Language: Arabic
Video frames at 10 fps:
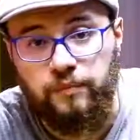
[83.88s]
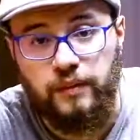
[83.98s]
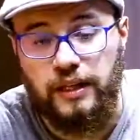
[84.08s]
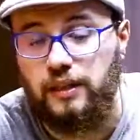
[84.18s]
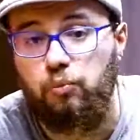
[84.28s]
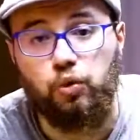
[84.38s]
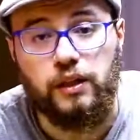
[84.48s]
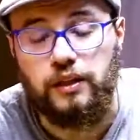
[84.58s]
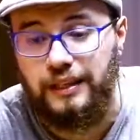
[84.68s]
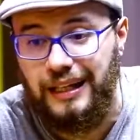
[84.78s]
لانها
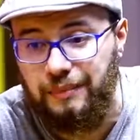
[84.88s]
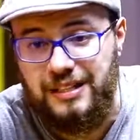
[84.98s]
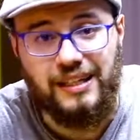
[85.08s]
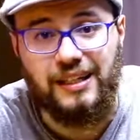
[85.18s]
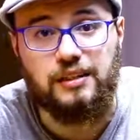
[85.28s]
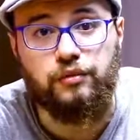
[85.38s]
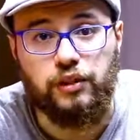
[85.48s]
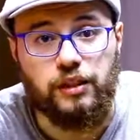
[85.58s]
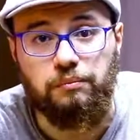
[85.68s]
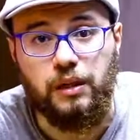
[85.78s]
ممكن كلمات زي كده
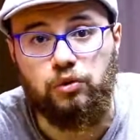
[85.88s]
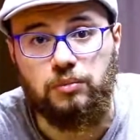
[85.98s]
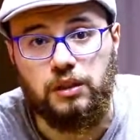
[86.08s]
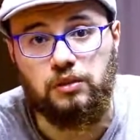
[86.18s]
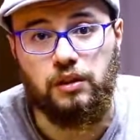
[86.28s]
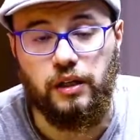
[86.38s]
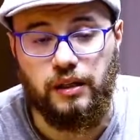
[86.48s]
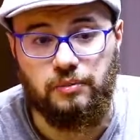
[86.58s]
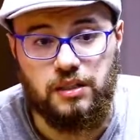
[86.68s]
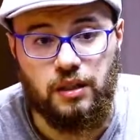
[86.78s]
تفرق 180 درجه
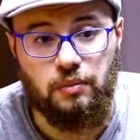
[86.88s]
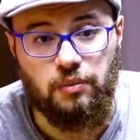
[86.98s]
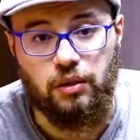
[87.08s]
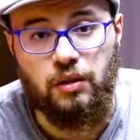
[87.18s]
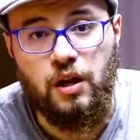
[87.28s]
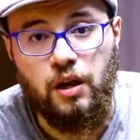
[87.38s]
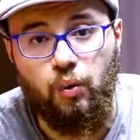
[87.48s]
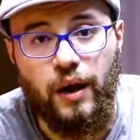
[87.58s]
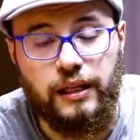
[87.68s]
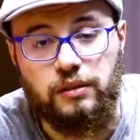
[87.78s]
يعني مثلا لما
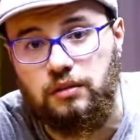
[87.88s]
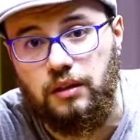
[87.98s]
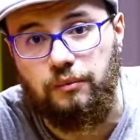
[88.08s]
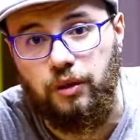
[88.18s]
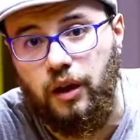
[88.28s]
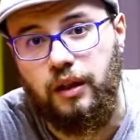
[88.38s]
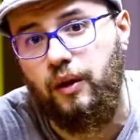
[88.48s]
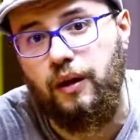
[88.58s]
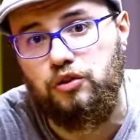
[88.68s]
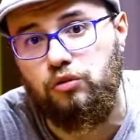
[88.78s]
واحد لما
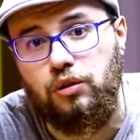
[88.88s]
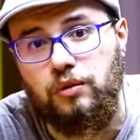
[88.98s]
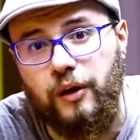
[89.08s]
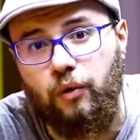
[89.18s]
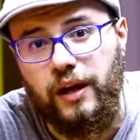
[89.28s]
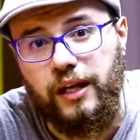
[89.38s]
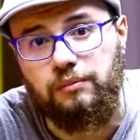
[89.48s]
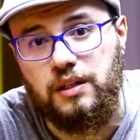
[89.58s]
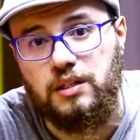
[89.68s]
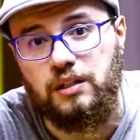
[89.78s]
لو عاوز تقول واحد
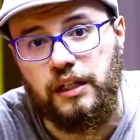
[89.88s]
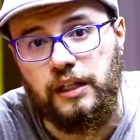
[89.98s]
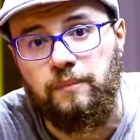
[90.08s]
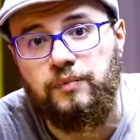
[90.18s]
مثلا ايه